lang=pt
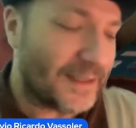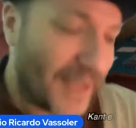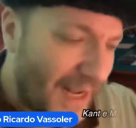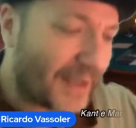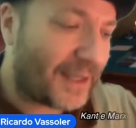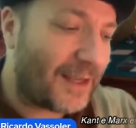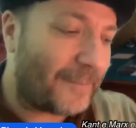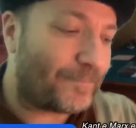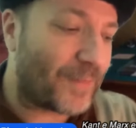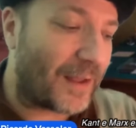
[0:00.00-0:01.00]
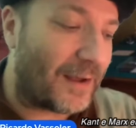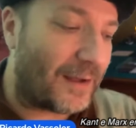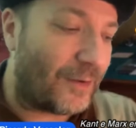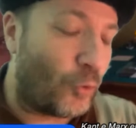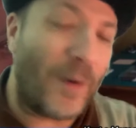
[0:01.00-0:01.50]
Será que
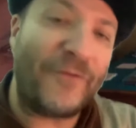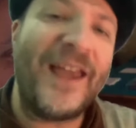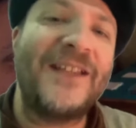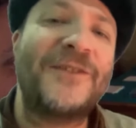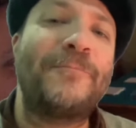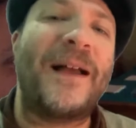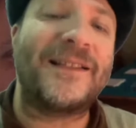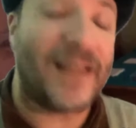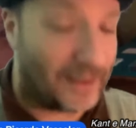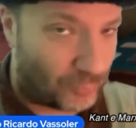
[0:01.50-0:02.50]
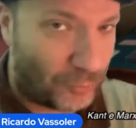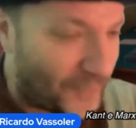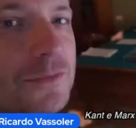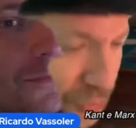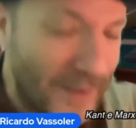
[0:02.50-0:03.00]
uma vez passada, eu estou
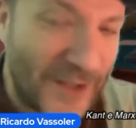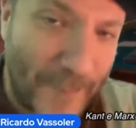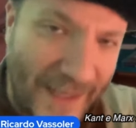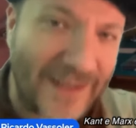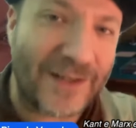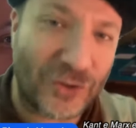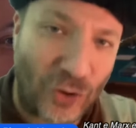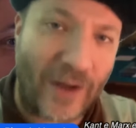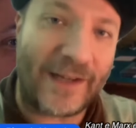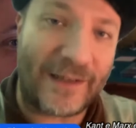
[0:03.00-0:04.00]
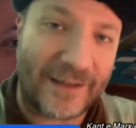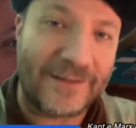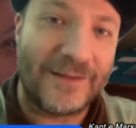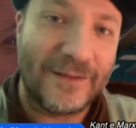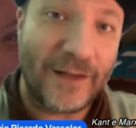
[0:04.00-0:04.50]
falando de uma experiência histórica,